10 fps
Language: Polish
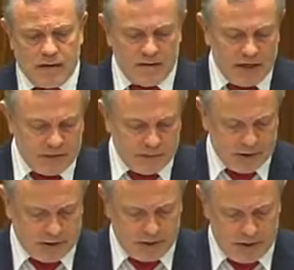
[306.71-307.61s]
W naszym
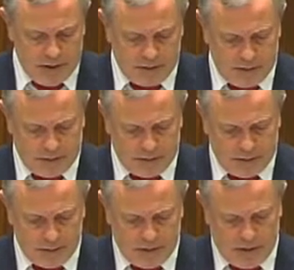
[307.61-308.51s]
przekonaniu
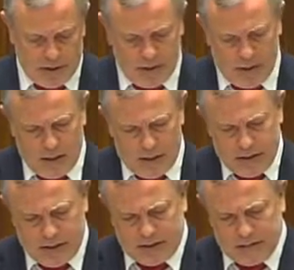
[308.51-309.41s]

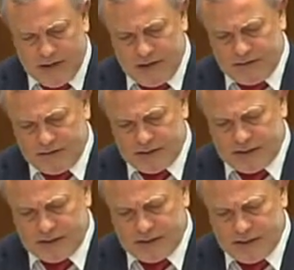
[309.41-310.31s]
zmiany w tym
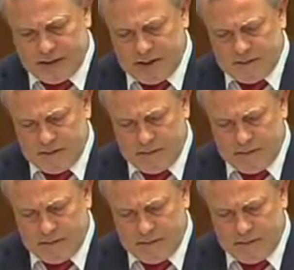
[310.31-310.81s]
zakresie